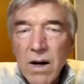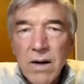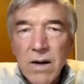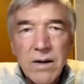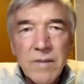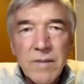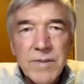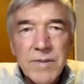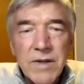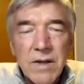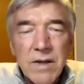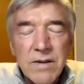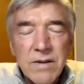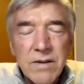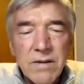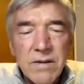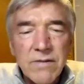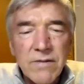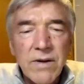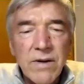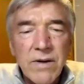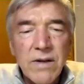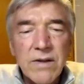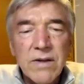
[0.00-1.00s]
gibt es ganz, ganz
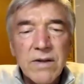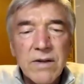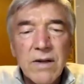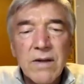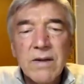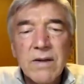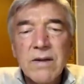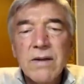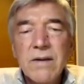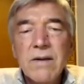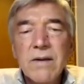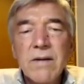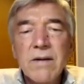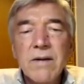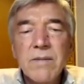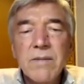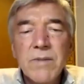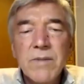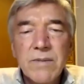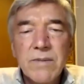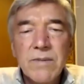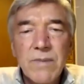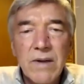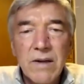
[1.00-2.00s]
viele Sachen, die, die
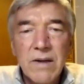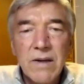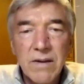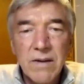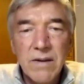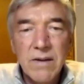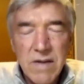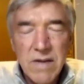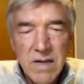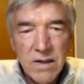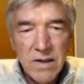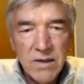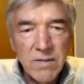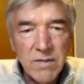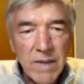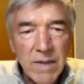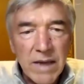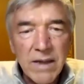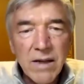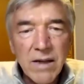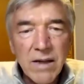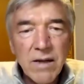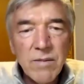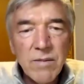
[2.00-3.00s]
man jetzt machen kann. Zum
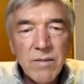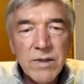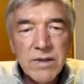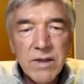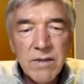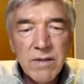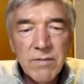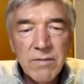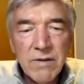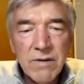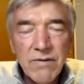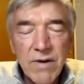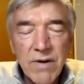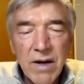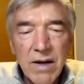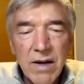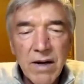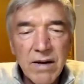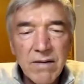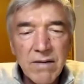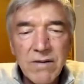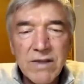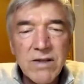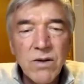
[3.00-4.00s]
einen kann man sich immer
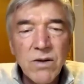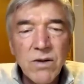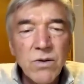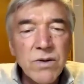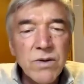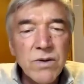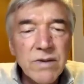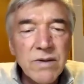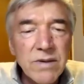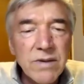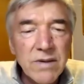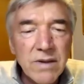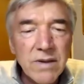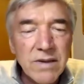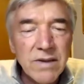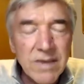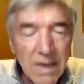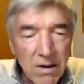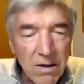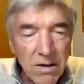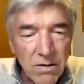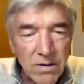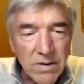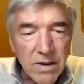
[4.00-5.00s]
fragen, was löst es jetzt
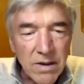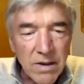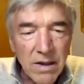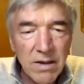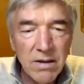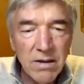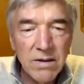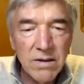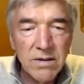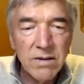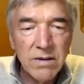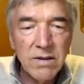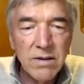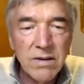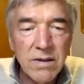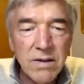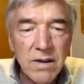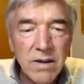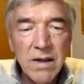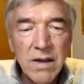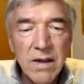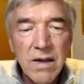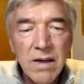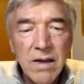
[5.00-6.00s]
aus? Ja, also
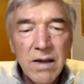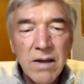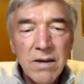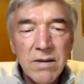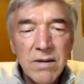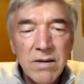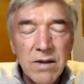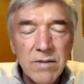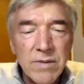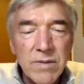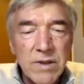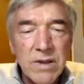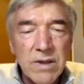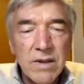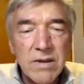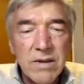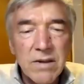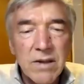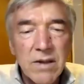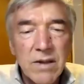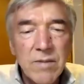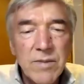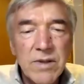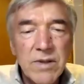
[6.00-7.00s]
diese dass man sagt, da
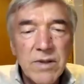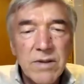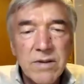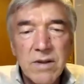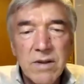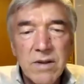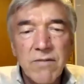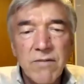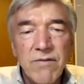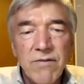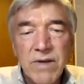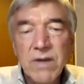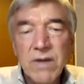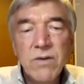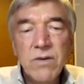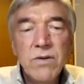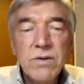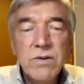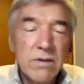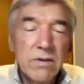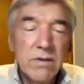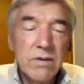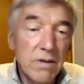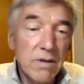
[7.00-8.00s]
gibt es jetzt ein
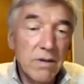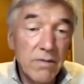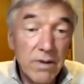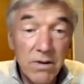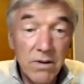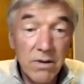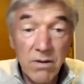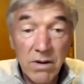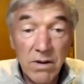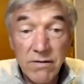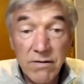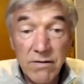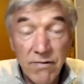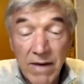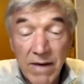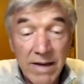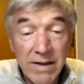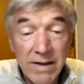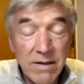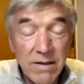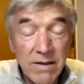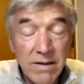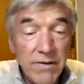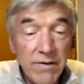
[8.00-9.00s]
Virus, und der wird noch als
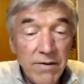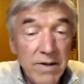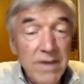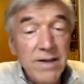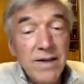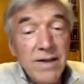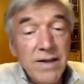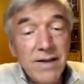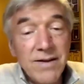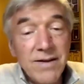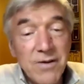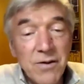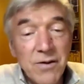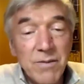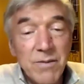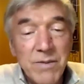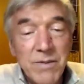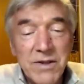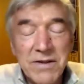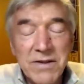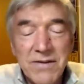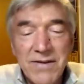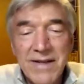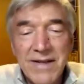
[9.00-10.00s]
Feind definiert,
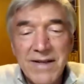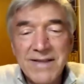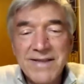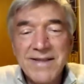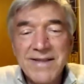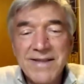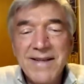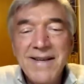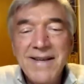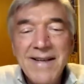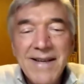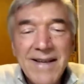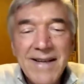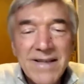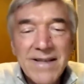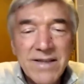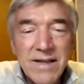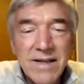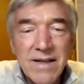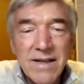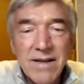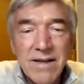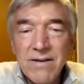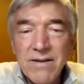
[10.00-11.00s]
komischerweise, ja,
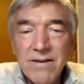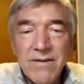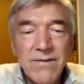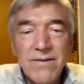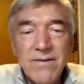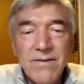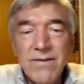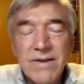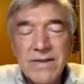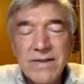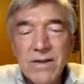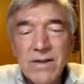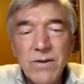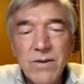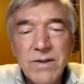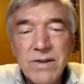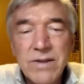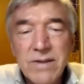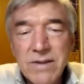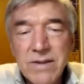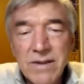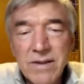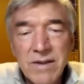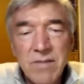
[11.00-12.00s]
sagen, ja, was löst
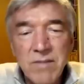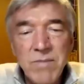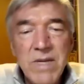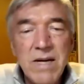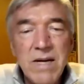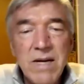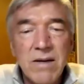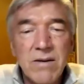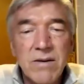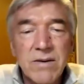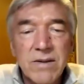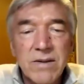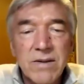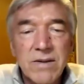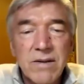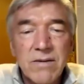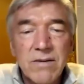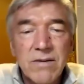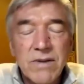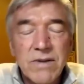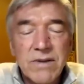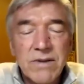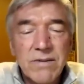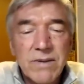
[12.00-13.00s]
es jetzt in mir aus? Ja,
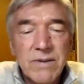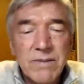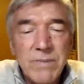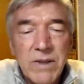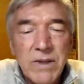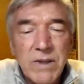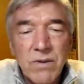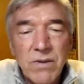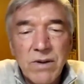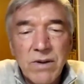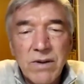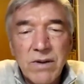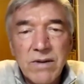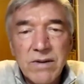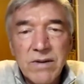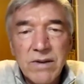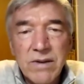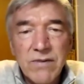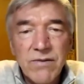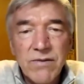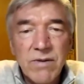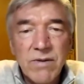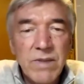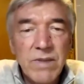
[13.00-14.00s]
und was, was bedeutet es
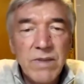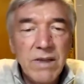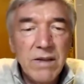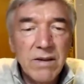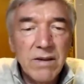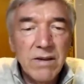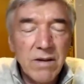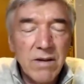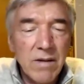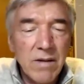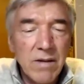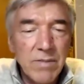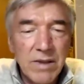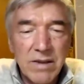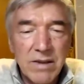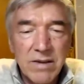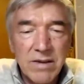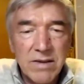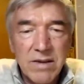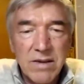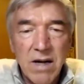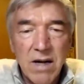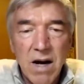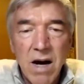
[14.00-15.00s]
jetzt für mich? Habe ich
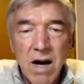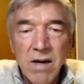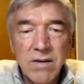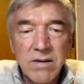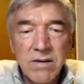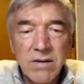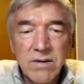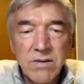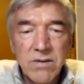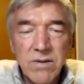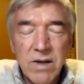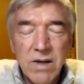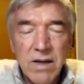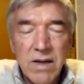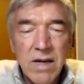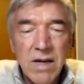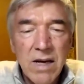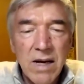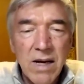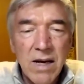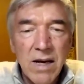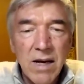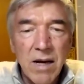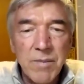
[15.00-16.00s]
jetzt da Angst oder
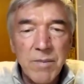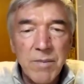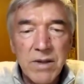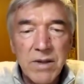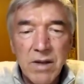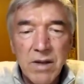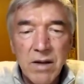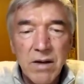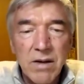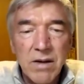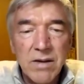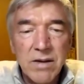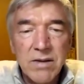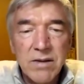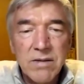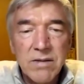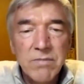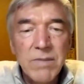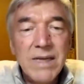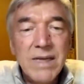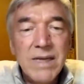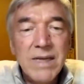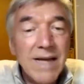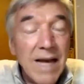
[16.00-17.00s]
habe ich da jetzt
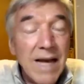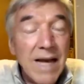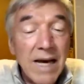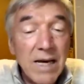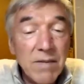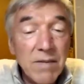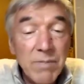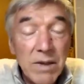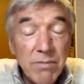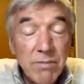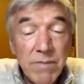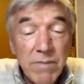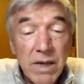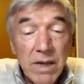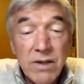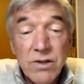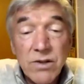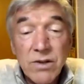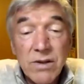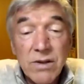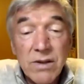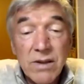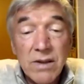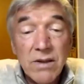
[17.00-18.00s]
Mitleid mit
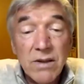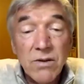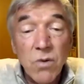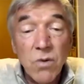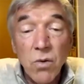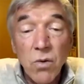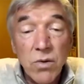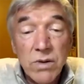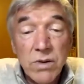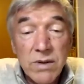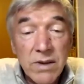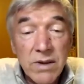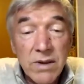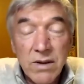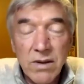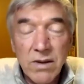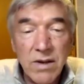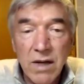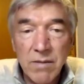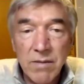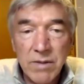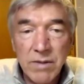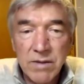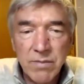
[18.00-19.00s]
Menschen, die tot sind
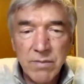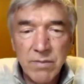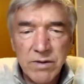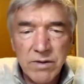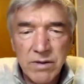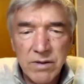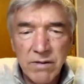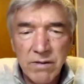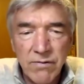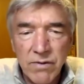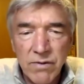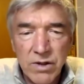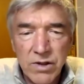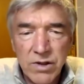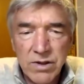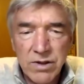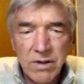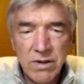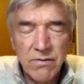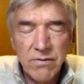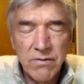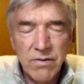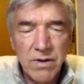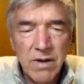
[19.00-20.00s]
oder habe ich jetzt plötzlich
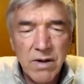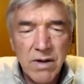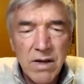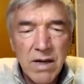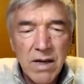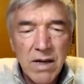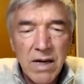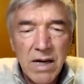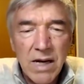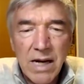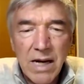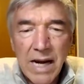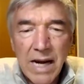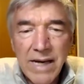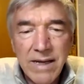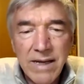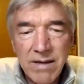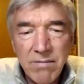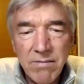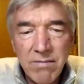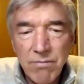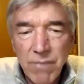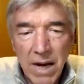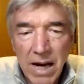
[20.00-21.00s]
Vorstellung von
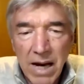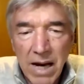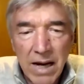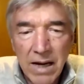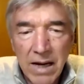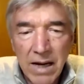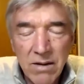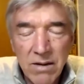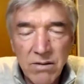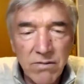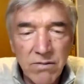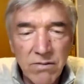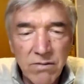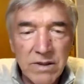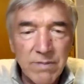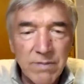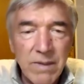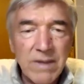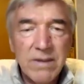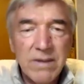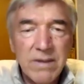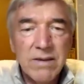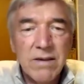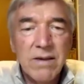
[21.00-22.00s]
Leichenbergen und was
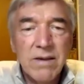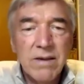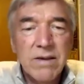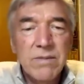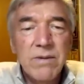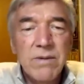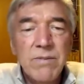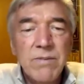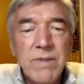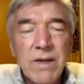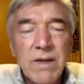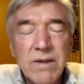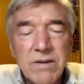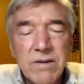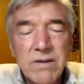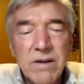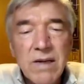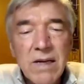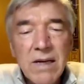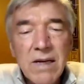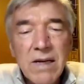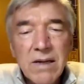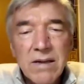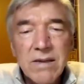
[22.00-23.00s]
macht das alles mit mir? Also
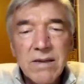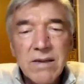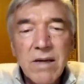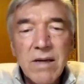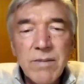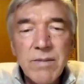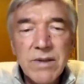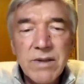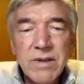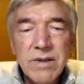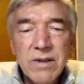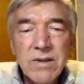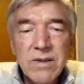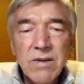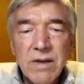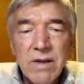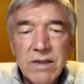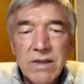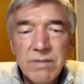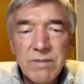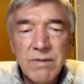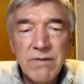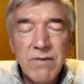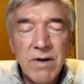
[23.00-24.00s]
das kann man sich
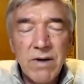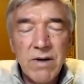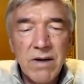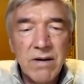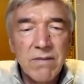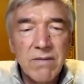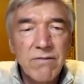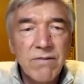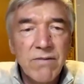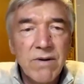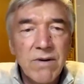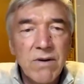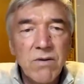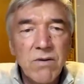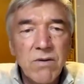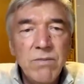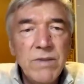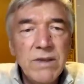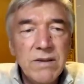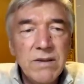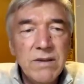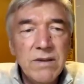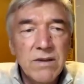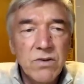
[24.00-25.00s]
zuerst mal fragen, warum
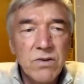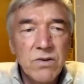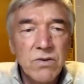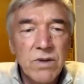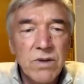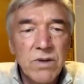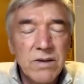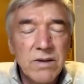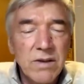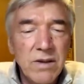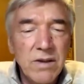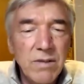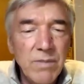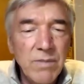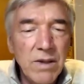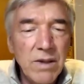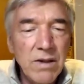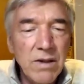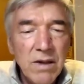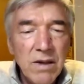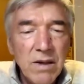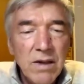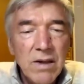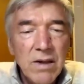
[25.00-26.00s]
ist es so, dass ich
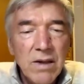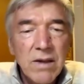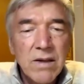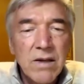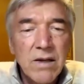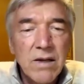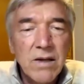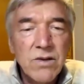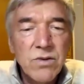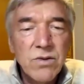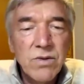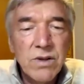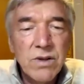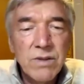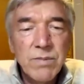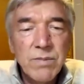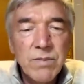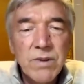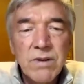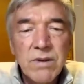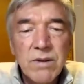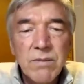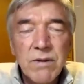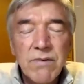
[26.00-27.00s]
mir dazu jetzt
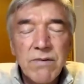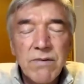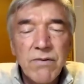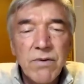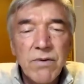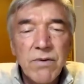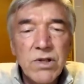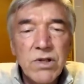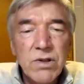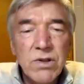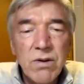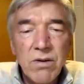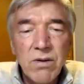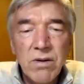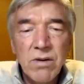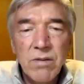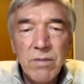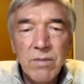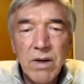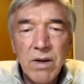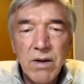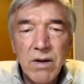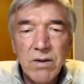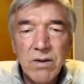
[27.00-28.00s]
bestimmte Vorstellungen
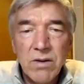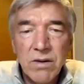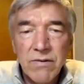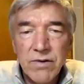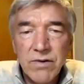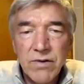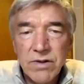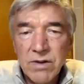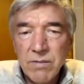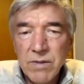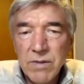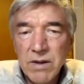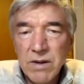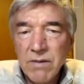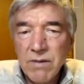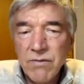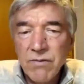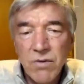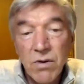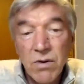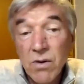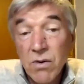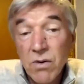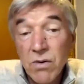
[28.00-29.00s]
mache oder bestimmte
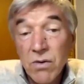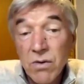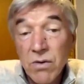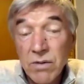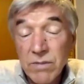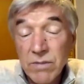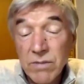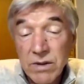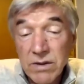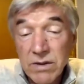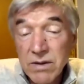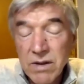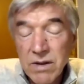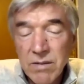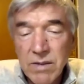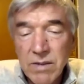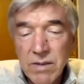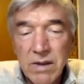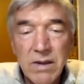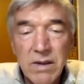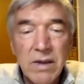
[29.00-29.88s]
Gefühle hochkommen? Das kann man